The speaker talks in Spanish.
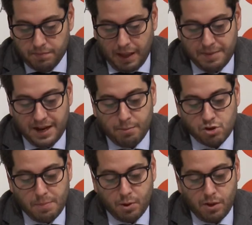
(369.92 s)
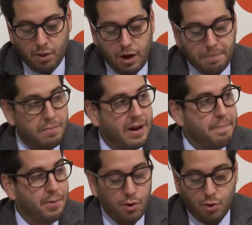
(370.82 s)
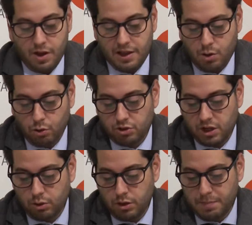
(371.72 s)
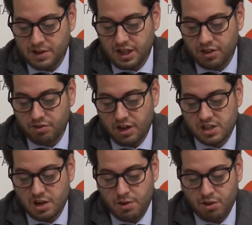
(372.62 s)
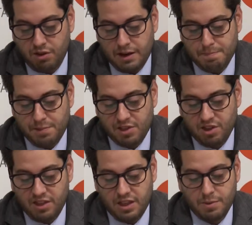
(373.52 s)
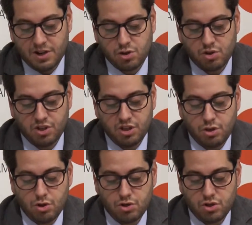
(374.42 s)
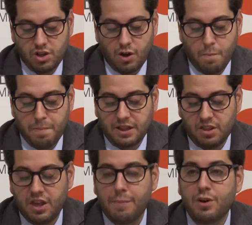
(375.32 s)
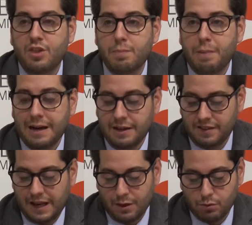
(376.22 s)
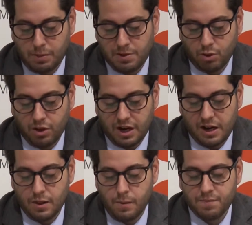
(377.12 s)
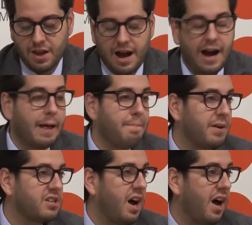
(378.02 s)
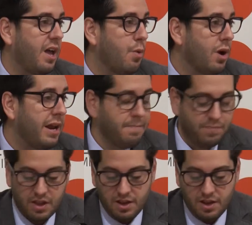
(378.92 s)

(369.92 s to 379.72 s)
También hemos aprobado una primera prórroga del contrato de prestación del servicio de limpieza de diversos centros de competencia municipal del Ayuntamiento de Arnedo a la empresa EULEN.